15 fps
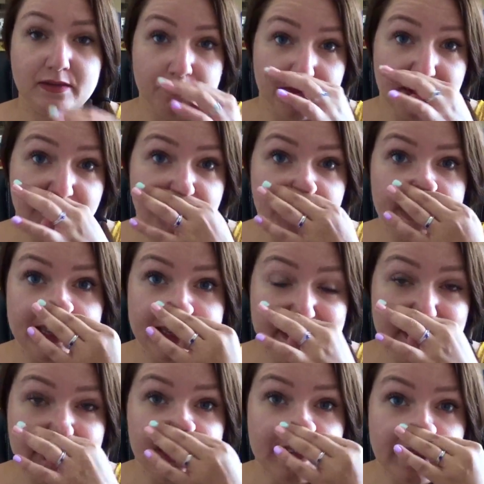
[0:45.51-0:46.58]

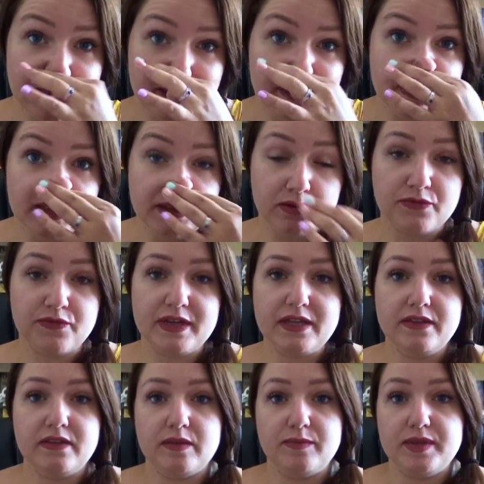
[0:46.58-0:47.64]
mi-fae, et qui en
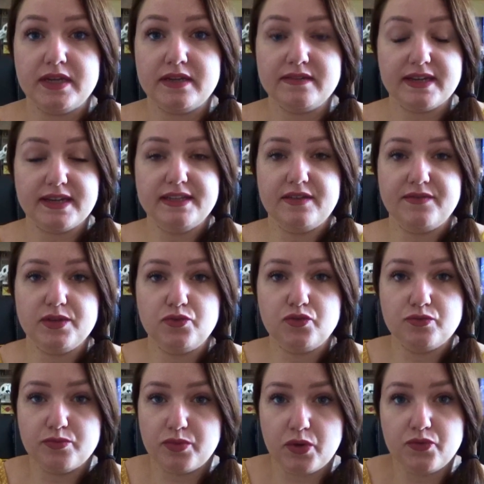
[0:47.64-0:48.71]
fait eh bien, traîne avec
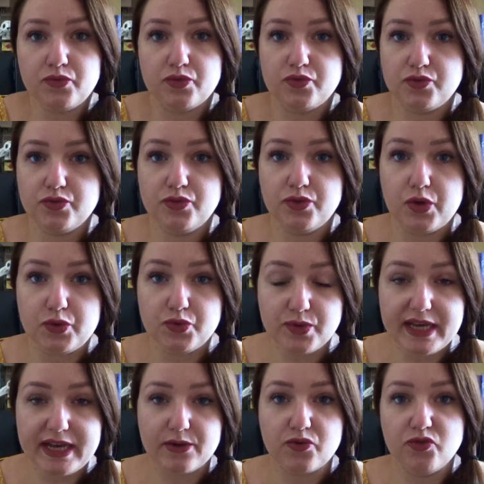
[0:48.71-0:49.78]
une bande de
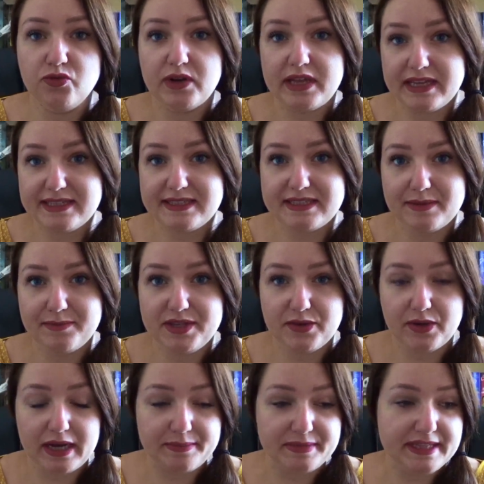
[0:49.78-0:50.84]
loups-garous et sa
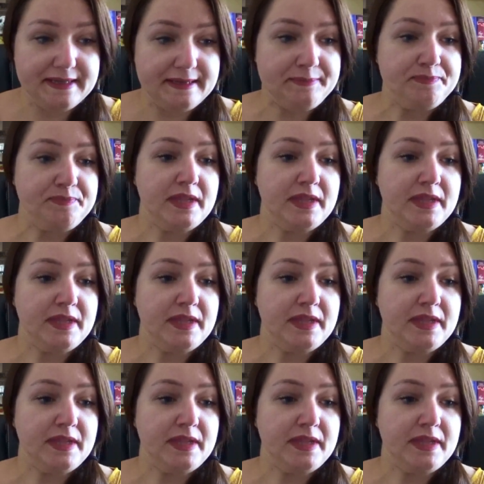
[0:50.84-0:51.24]
meilleure amie.